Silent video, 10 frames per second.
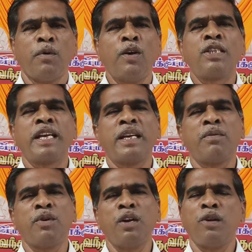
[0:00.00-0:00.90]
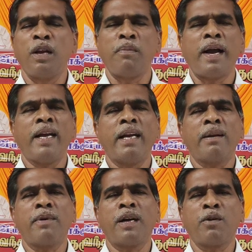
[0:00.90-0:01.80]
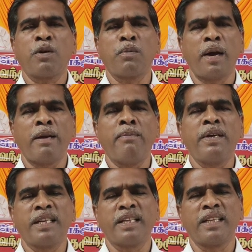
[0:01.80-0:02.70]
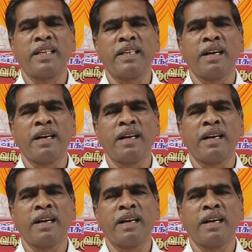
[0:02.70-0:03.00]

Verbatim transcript: மோசைக்கு உள்ளுக்குள்ளே பயங்கரமான ஒரு பயம் இருந்தது